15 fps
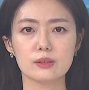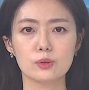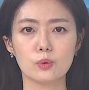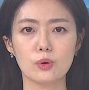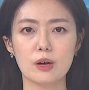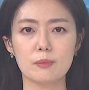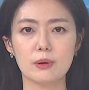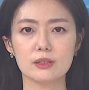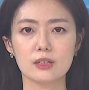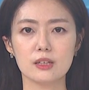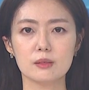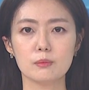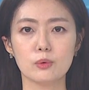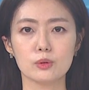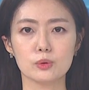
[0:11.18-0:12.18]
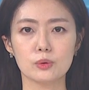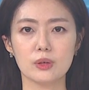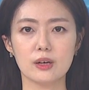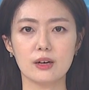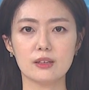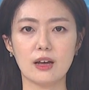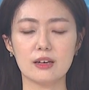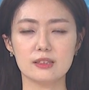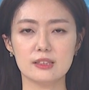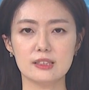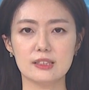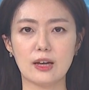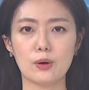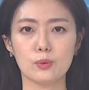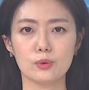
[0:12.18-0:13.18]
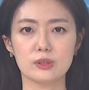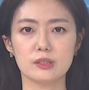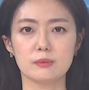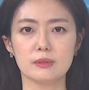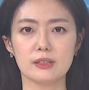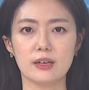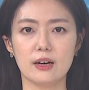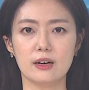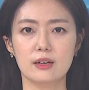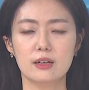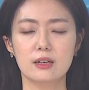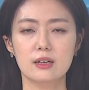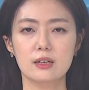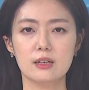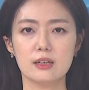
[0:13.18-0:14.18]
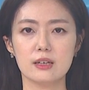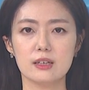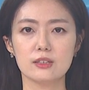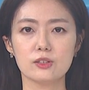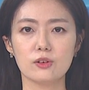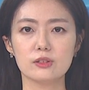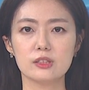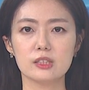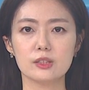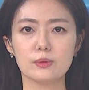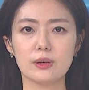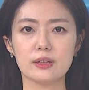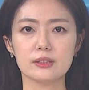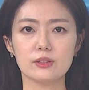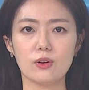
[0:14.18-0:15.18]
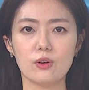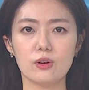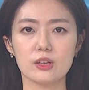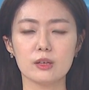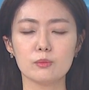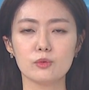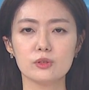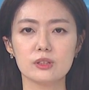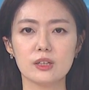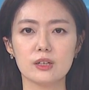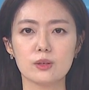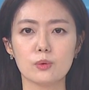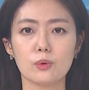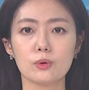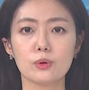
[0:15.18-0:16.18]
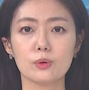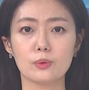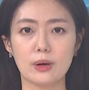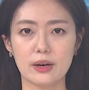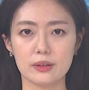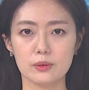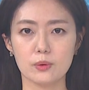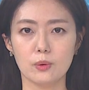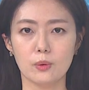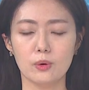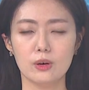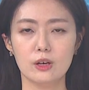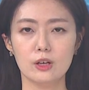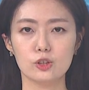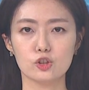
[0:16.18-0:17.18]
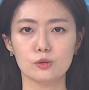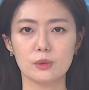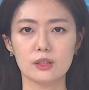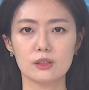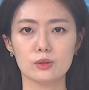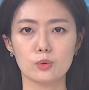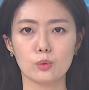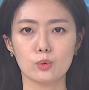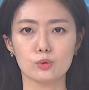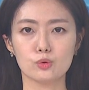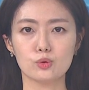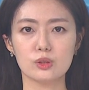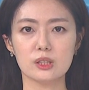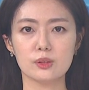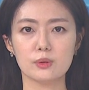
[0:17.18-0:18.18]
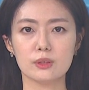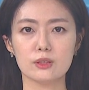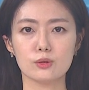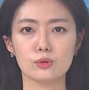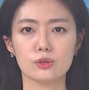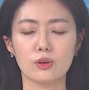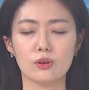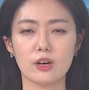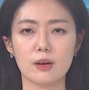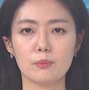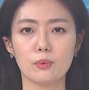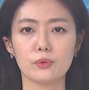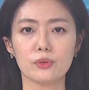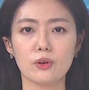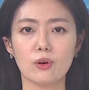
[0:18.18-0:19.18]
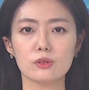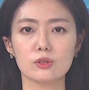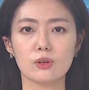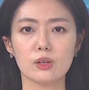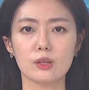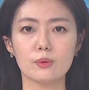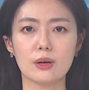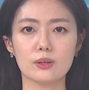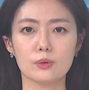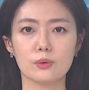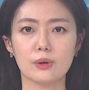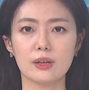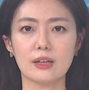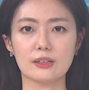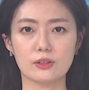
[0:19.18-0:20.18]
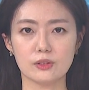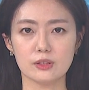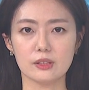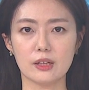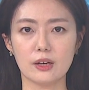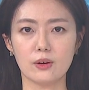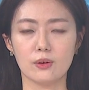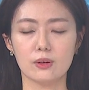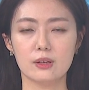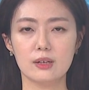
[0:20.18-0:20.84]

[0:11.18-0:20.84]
통합하자는 목소리가 다시 나오고 있습니다. 인천시의회에서 이 문제를 공론화했고 주민들도 추진위를 구성해 본격적인 활동에 나섰는데요.